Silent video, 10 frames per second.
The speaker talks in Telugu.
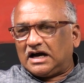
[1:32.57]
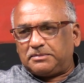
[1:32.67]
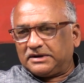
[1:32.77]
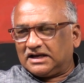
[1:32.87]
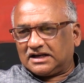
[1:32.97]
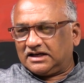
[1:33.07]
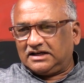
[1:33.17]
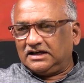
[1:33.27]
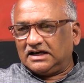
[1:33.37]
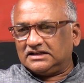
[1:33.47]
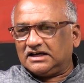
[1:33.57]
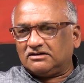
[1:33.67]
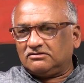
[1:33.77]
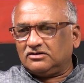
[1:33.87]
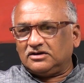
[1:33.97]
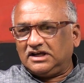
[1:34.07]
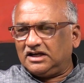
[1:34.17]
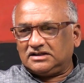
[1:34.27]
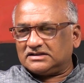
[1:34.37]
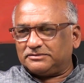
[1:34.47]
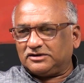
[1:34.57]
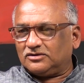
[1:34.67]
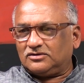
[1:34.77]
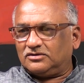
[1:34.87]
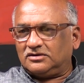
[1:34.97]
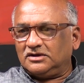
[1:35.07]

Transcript: ఆపగలరు కానీ అధికారంలో లేని సమయంలో